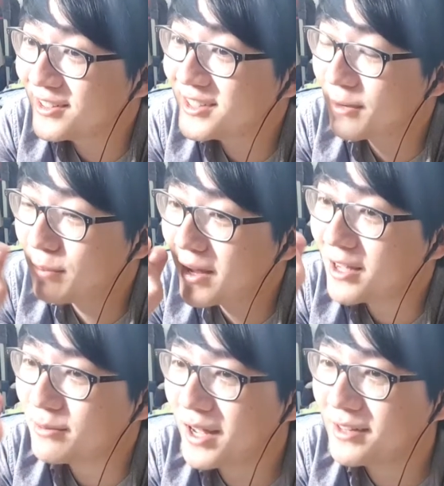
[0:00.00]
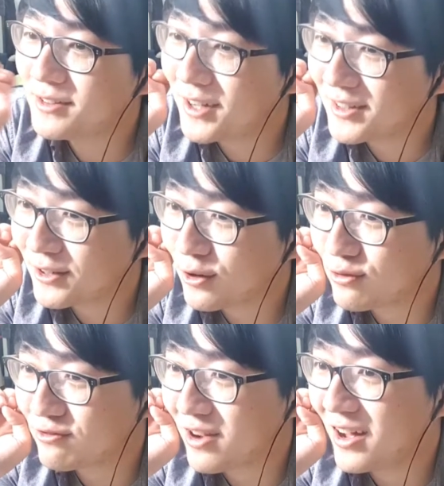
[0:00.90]
의상 팬가입을 해드려야 될
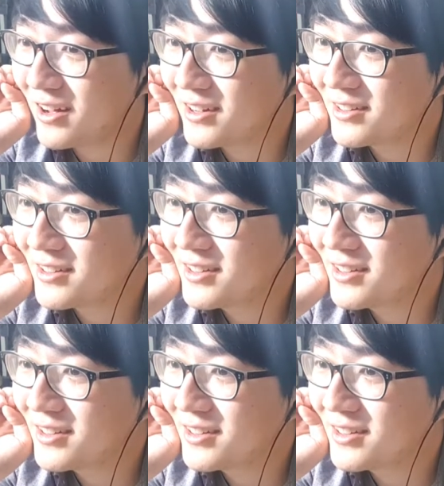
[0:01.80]
경우가.